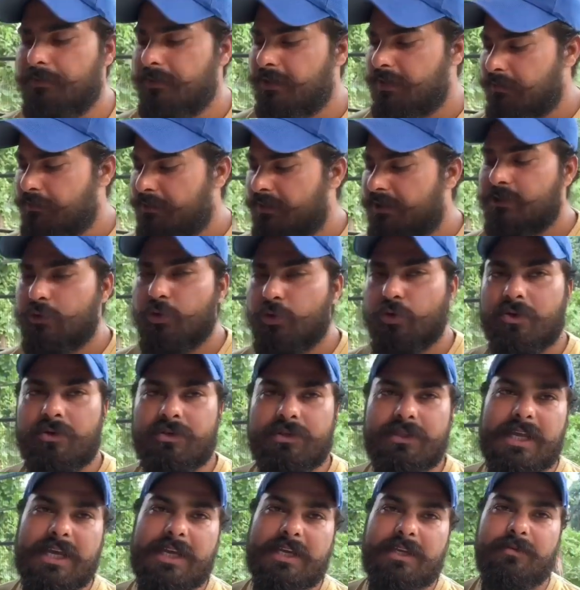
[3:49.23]
हमने जो
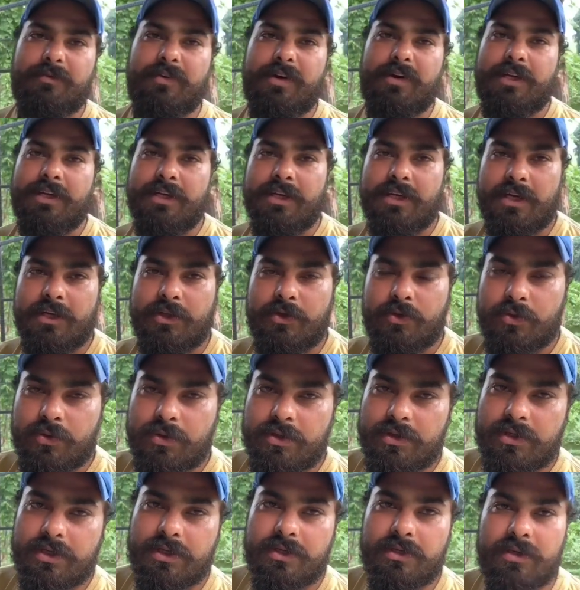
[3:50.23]
टैंक वन का जो
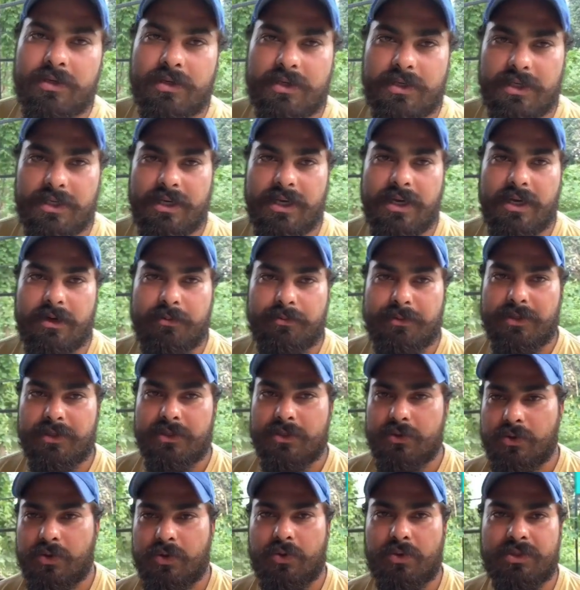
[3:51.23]
किया हमने
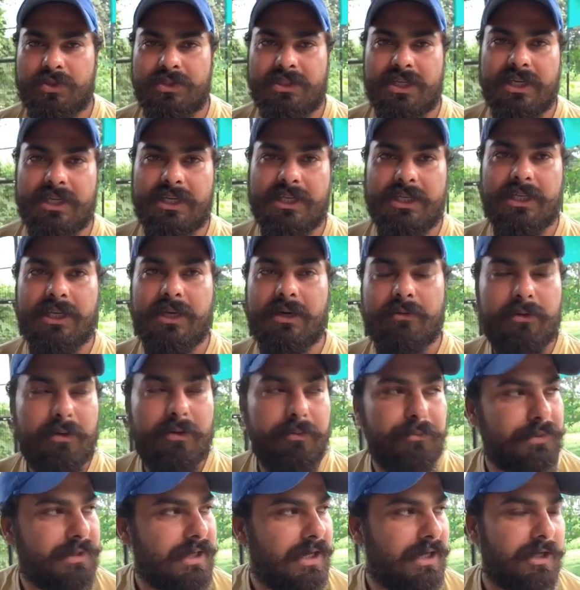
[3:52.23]
जो ग्रोथ चेक किया अब
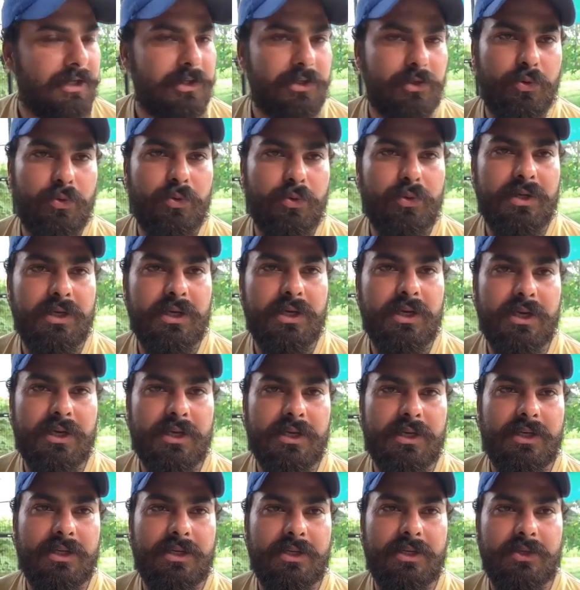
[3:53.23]
हम टैंक टू की
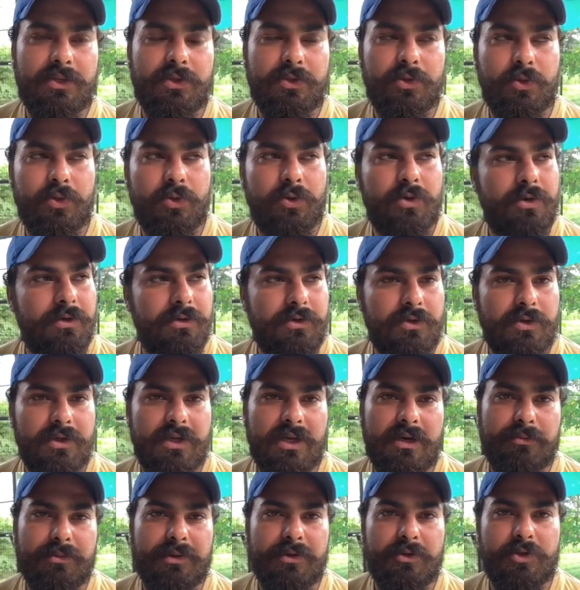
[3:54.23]
करेंगे जो
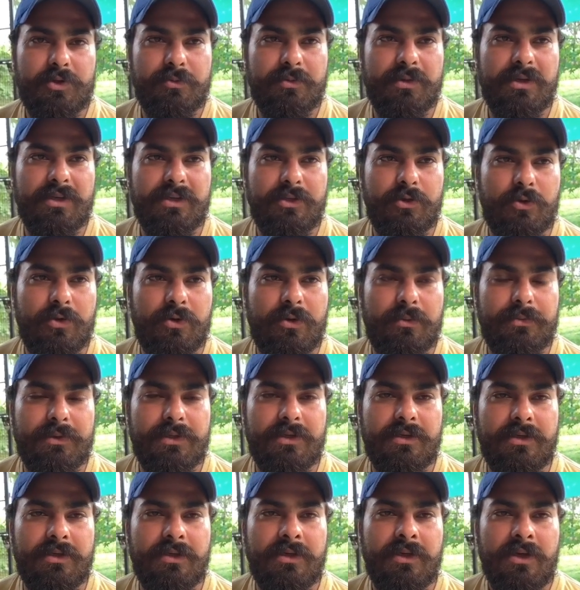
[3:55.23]
कि हमने उसमें जो
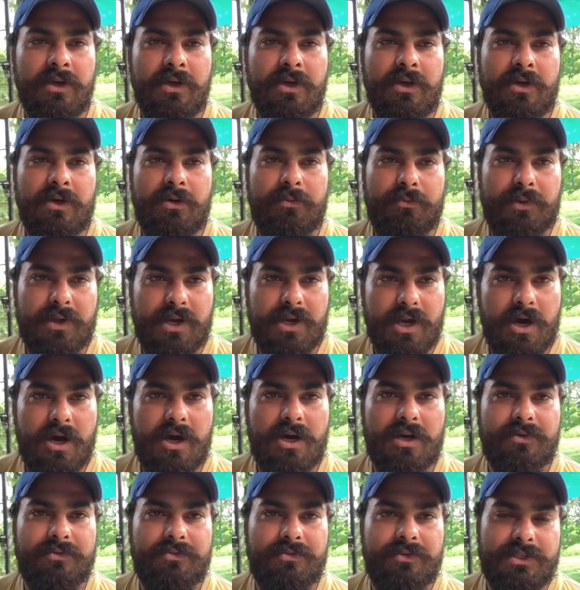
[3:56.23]
अपनी
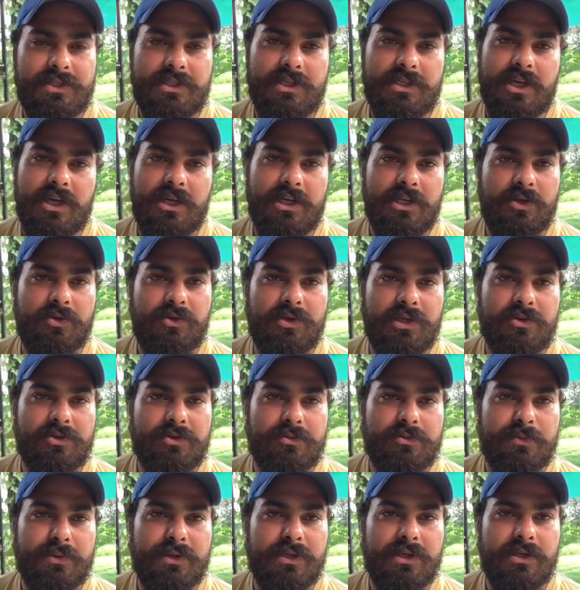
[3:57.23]
मराग फिश डाली हुई है
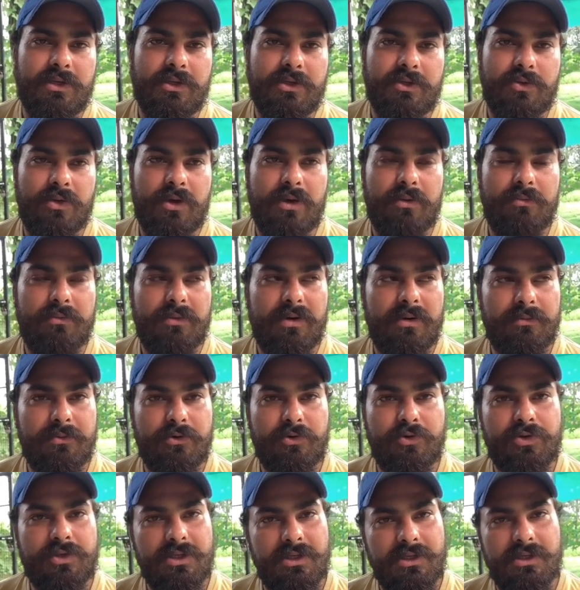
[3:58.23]
उसमें तो हम अब
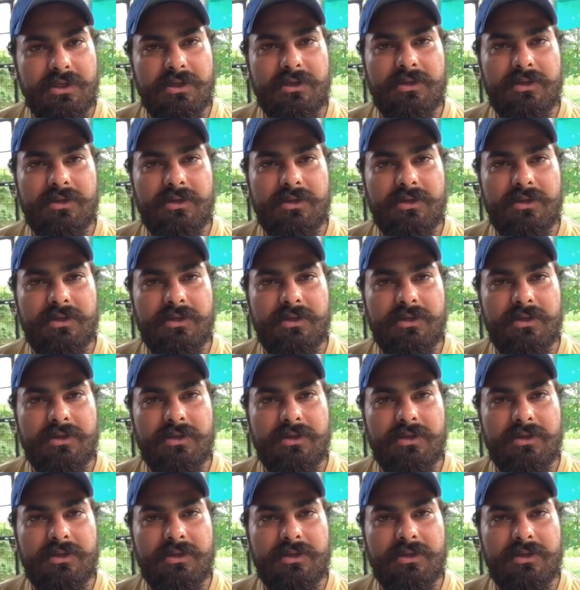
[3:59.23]
उसकी